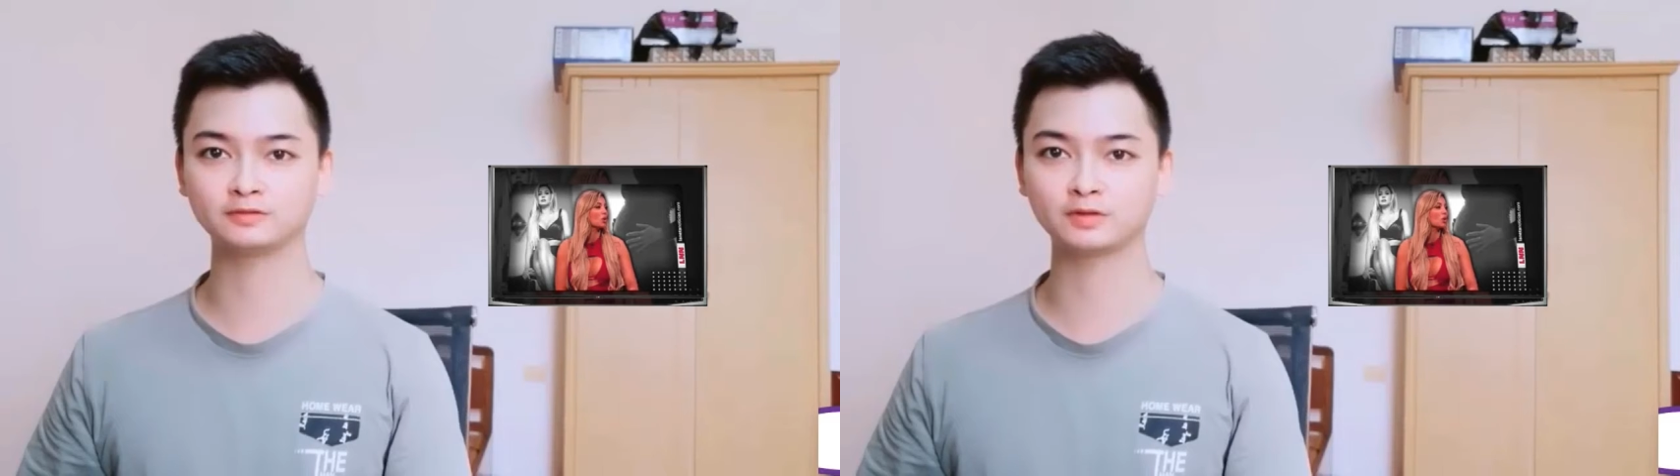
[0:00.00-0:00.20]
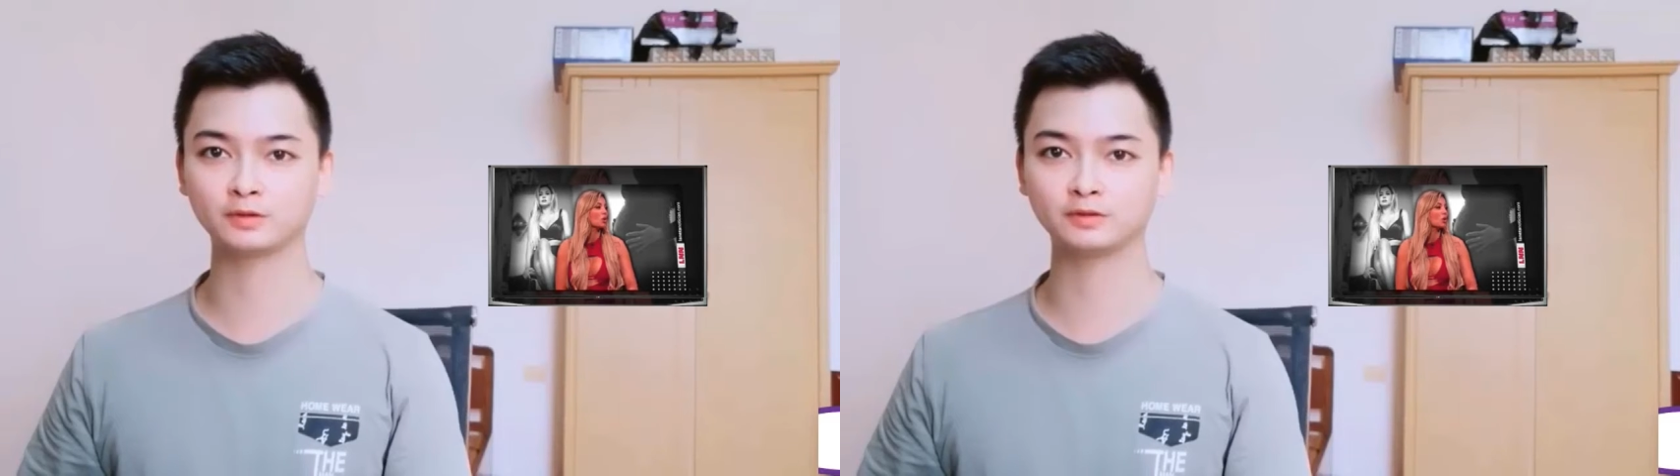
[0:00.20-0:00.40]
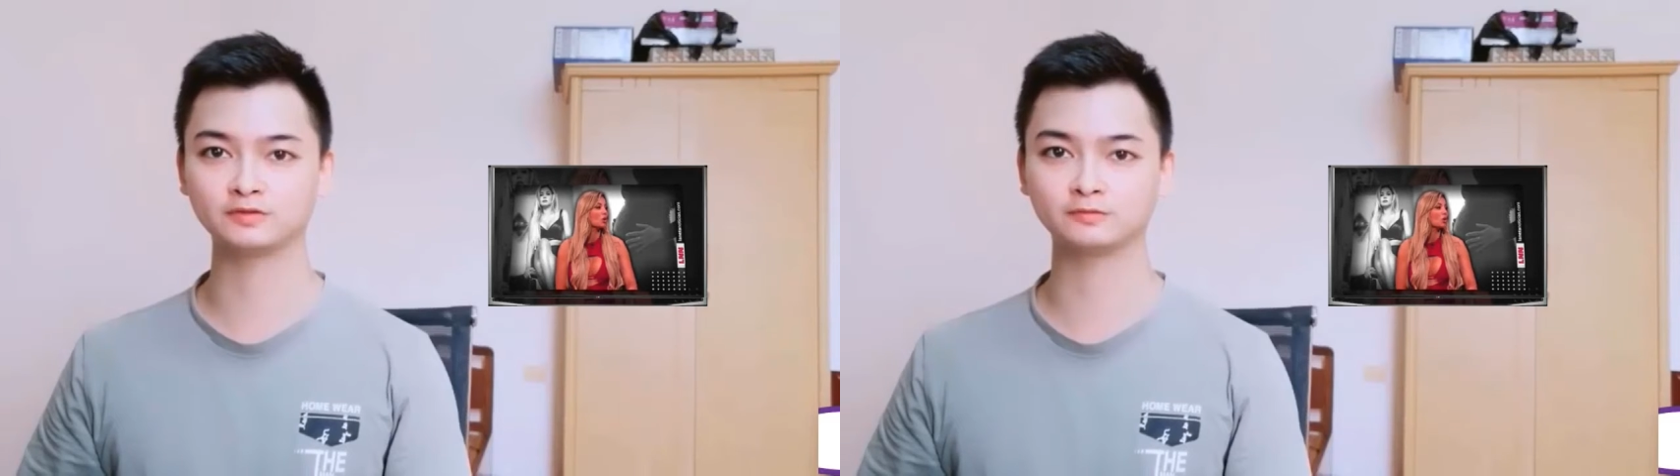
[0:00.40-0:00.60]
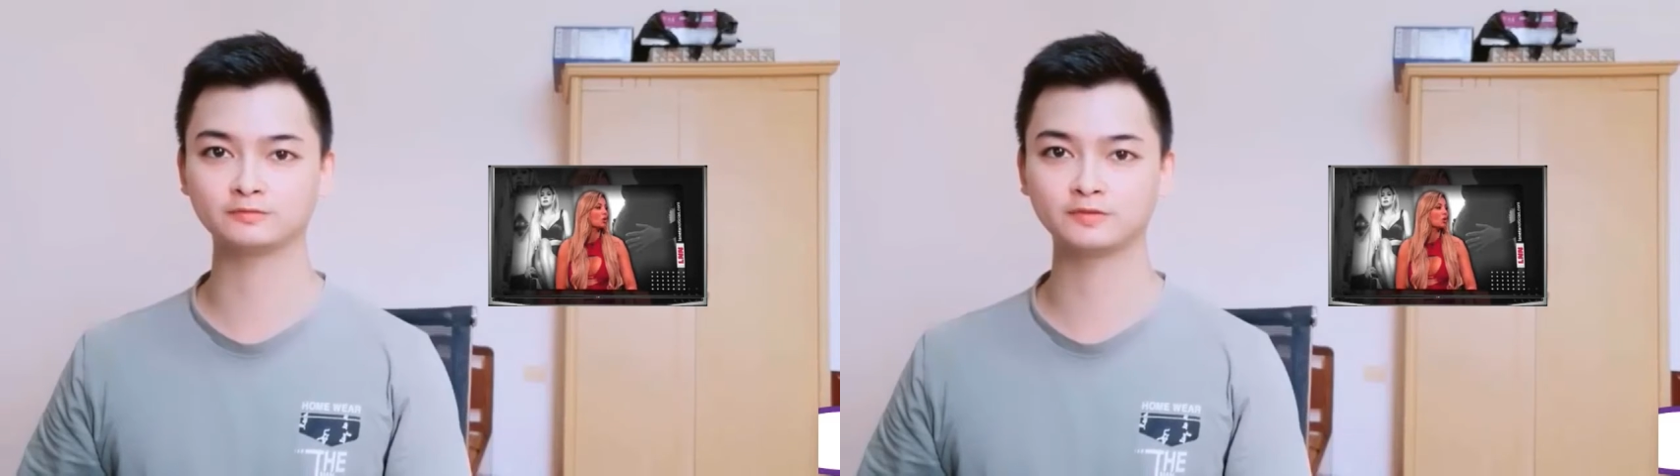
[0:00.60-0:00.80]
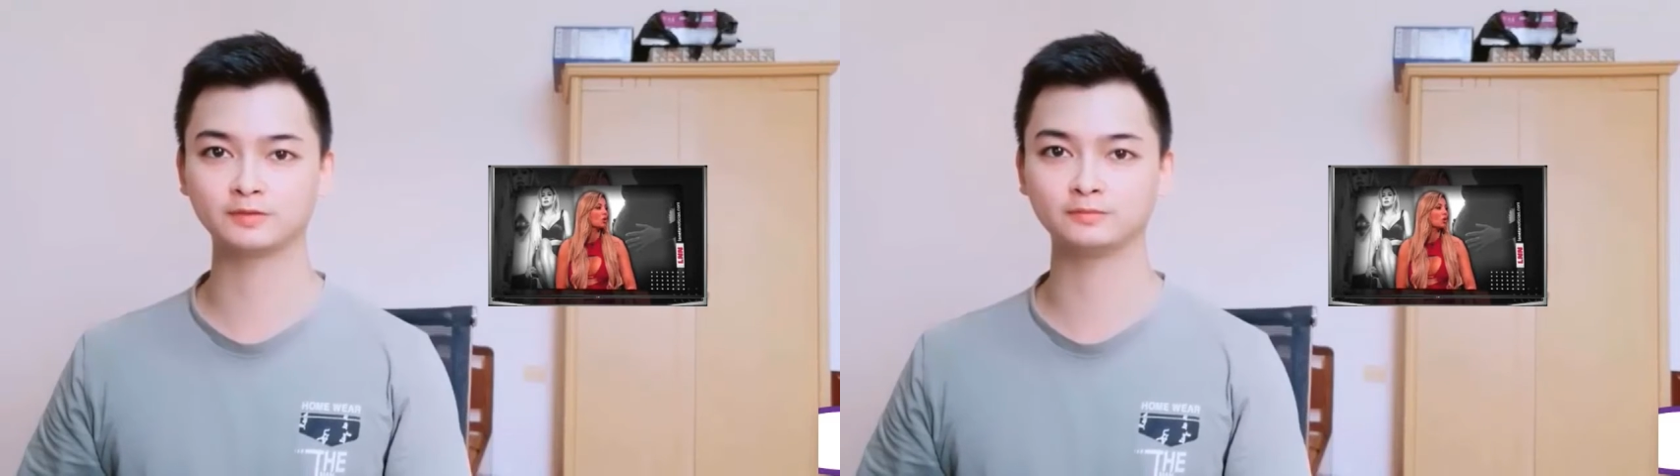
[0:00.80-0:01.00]
proceso de
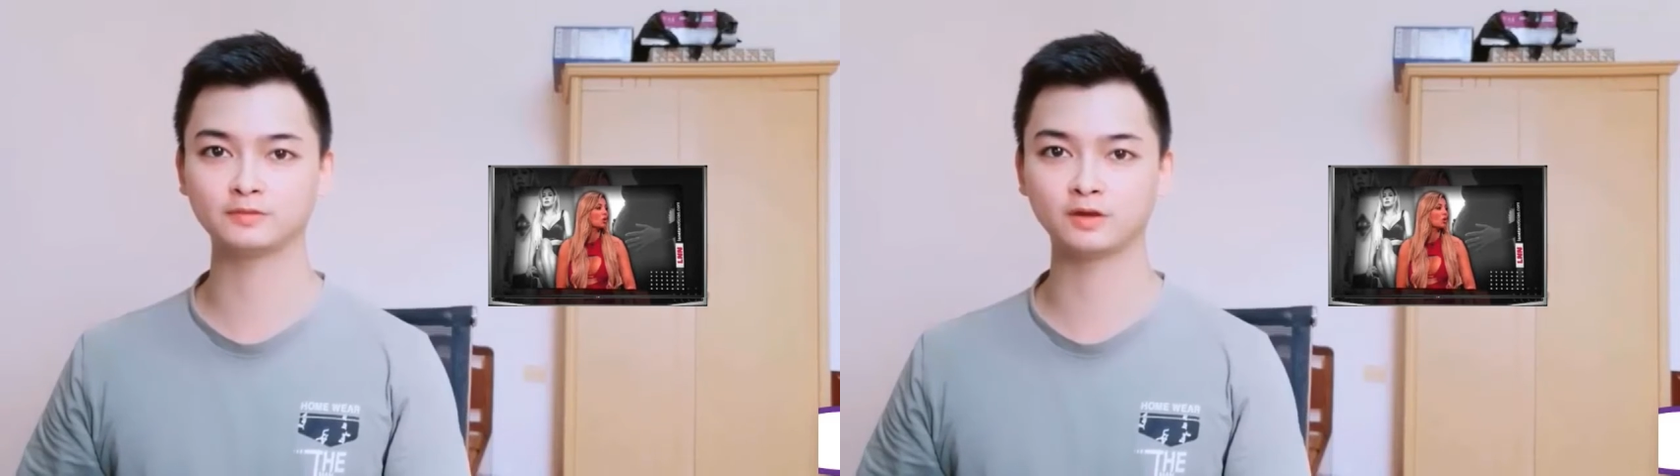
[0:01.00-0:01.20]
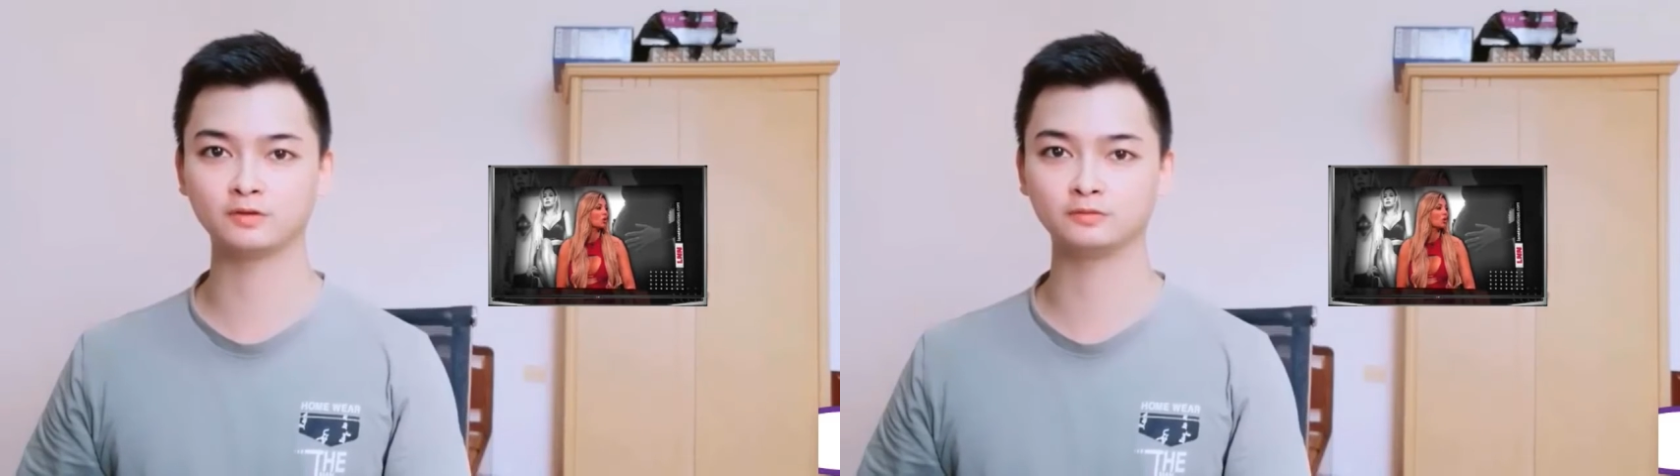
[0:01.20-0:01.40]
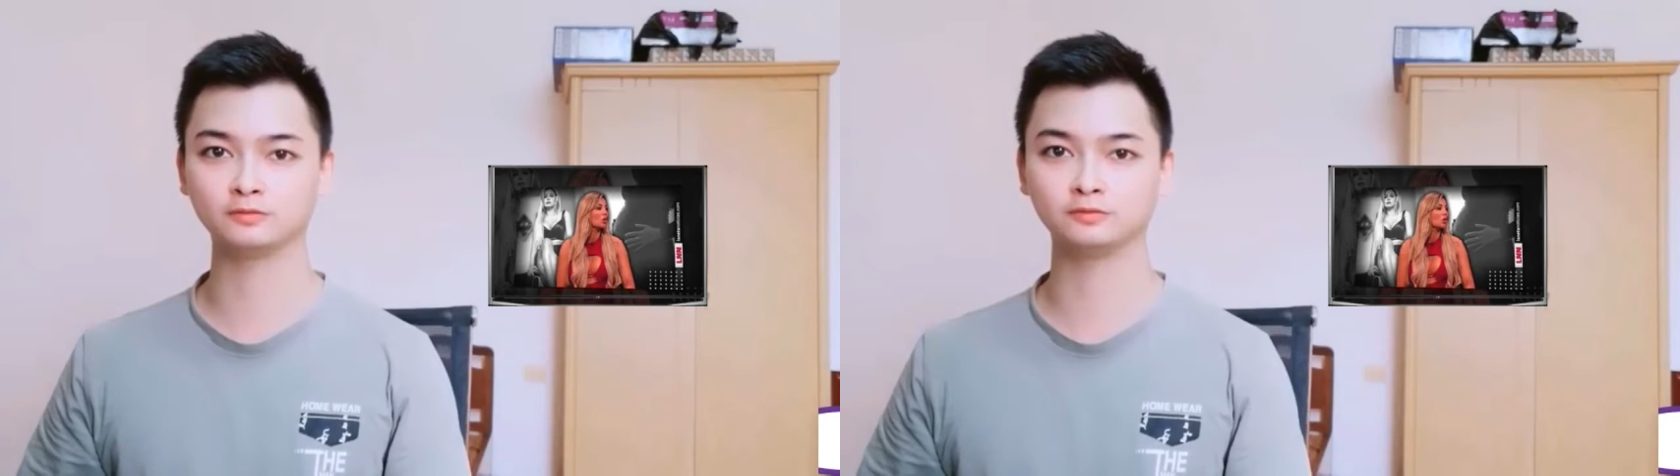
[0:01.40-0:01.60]
recuperación